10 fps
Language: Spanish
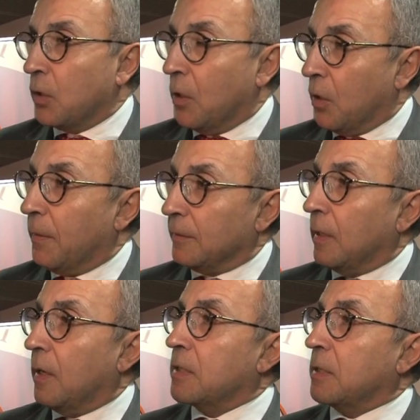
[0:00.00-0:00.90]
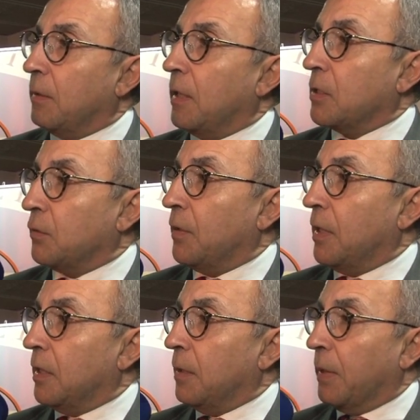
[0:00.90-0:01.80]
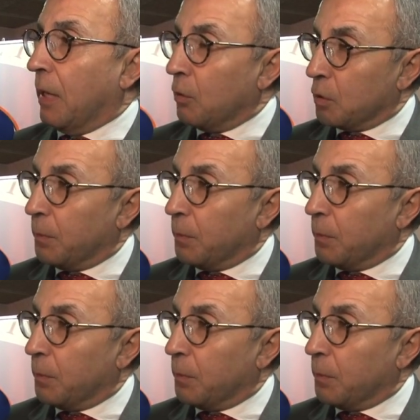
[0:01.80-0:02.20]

creo que va a tener la estabilidad suficiente para unos